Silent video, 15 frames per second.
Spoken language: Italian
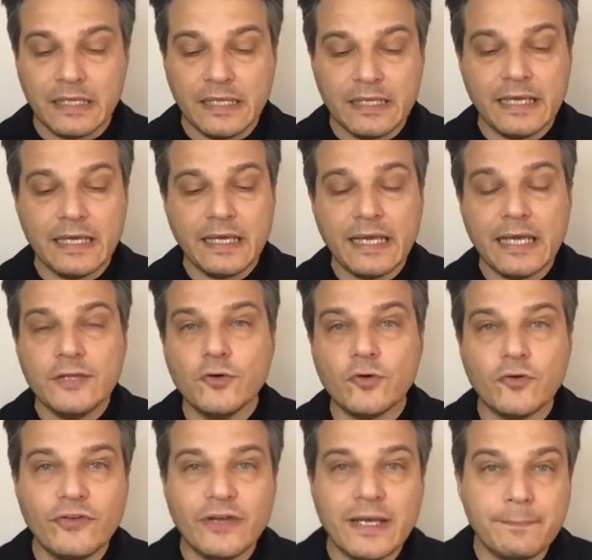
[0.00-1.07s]
e, e,
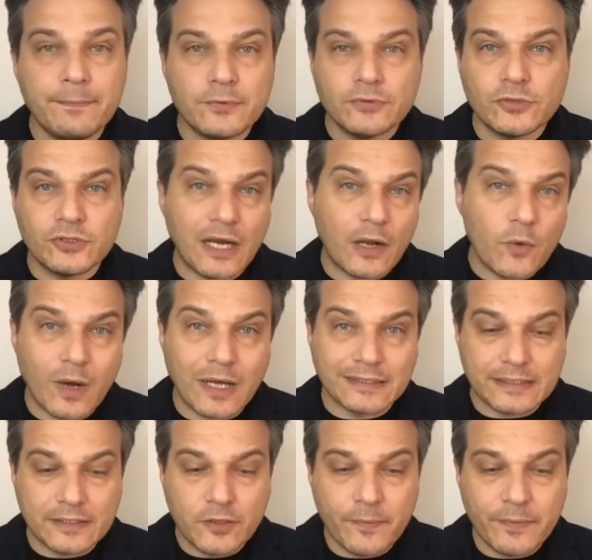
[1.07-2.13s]
dove appunto nella quarta
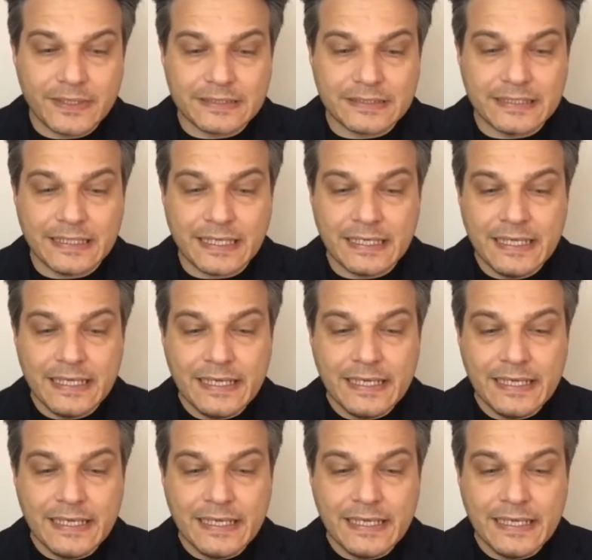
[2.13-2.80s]
di copertina